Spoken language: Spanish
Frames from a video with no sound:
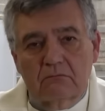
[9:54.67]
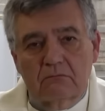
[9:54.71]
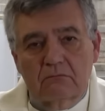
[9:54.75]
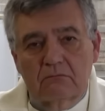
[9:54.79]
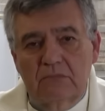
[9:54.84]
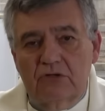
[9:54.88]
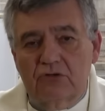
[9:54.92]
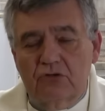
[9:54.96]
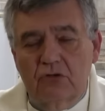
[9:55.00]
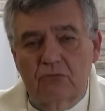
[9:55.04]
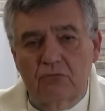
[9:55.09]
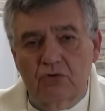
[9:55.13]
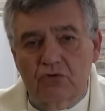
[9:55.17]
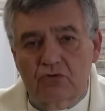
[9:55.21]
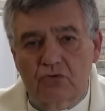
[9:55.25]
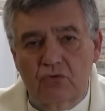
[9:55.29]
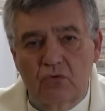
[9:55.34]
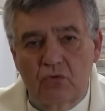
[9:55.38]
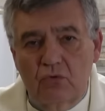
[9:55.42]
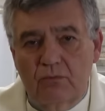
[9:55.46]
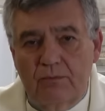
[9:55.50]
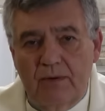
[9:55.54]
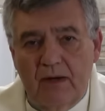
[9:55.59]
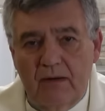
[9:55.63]
ni somos
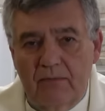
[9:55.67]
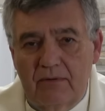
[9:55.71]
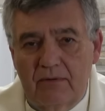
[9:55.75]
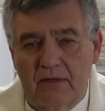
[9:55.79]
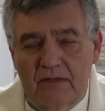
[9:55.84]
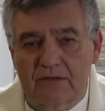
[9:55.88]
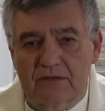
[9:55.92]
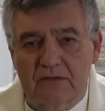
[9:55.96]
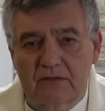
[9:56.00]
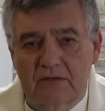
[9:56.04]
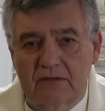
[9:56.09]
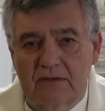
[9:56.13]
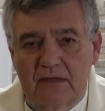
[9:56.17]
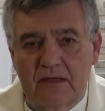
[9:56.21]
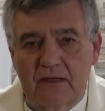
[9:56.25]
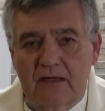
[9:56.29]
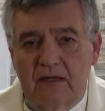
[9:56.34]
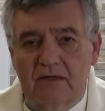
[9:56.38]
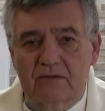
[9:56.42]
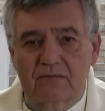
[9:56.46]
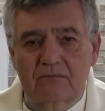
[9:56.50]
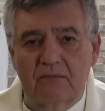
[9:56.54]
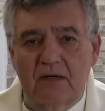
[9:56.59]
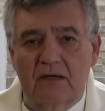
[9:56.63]
culpables de
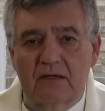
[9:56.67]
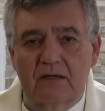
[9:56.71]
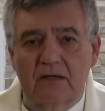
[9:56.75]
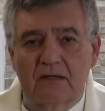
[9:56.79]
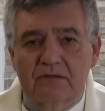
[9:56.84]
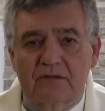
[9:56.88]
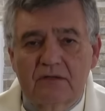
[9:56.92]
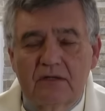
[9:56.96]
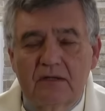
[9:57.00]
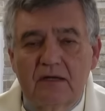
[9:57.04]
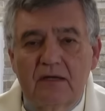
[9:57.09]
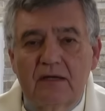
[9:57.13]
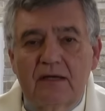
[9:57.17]
las malas.